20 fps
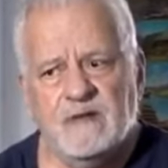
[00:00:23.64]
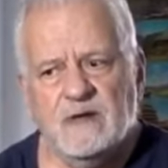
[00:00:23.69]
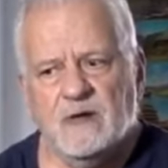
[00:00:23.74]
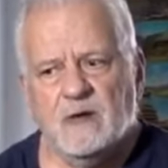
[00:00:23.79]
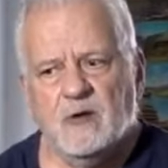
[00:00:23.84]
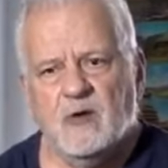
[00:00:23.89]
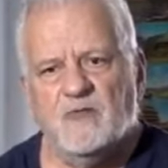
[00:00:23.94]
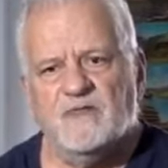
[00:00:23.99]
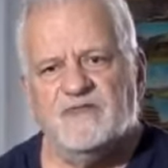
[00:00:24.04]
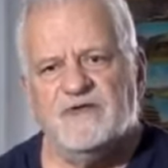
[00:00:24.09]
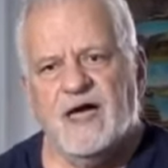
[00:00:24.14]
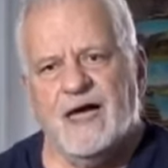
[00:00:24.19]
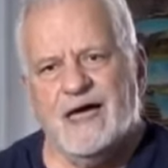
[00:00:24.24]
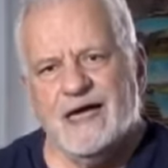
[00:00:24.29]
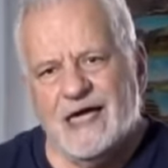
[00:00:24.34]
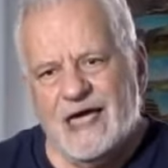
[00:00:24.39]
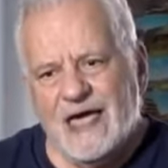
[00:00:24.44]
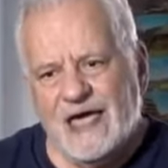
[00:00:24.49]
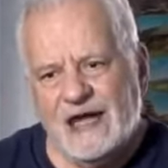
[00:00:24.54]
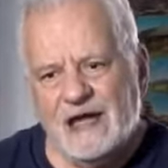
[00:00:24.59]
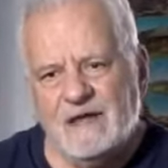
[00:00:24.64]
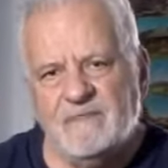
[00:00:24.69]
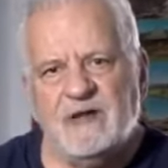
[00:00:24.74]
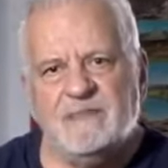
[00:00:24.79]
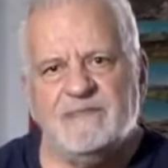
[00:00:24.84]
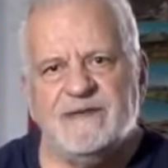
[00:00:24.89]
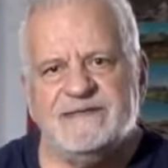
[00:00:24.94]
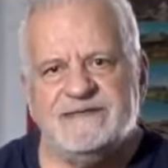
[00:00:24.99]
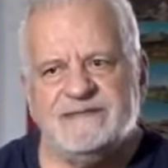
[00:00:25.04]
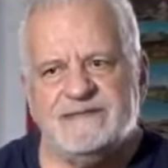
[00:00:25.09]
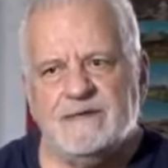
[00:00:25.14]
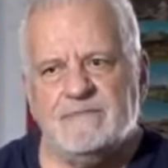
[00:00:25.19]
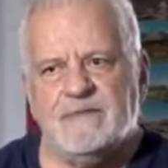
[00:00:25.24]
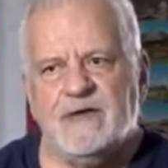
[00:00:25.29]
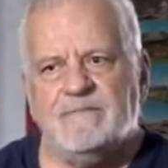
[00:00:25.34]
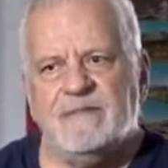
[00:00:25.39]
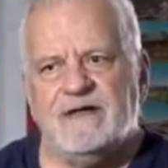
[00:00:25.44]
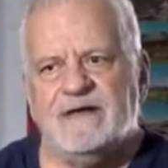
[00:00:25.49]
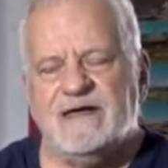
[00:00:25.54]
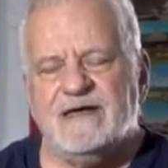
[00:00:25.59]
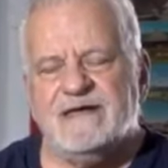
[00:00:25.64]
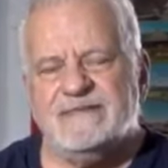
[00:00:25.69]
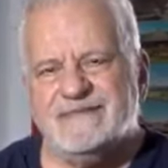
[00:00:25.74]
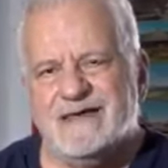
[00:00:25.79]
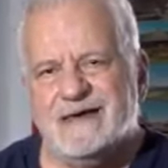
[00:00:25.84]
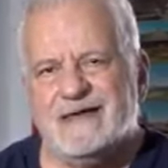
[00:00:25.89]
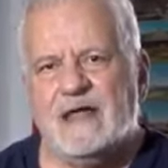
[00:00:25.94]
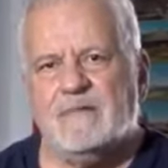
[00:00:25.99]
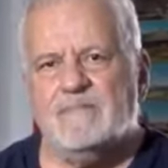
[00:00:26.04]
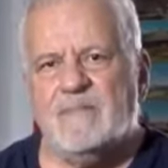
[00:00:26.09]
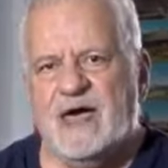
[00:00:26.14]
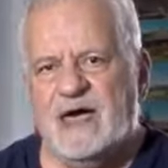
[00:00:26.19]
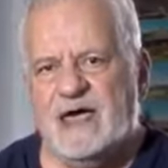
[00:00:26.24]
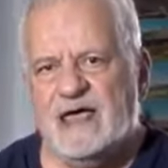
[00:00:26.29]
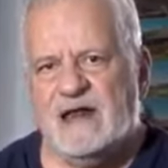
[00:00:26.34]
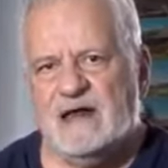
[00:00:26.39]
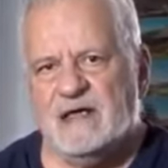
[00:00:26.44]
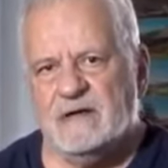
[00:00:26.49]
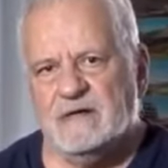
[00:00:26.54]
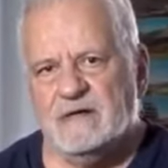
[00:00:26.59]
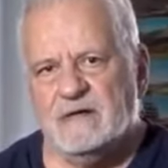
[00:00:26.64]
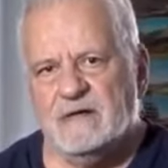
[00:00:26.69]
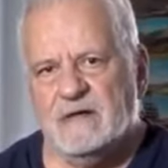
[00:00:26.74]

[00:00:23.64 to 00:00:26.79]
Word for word: وفي حاجه اقل من بيت الشباب انها سكن مع عيله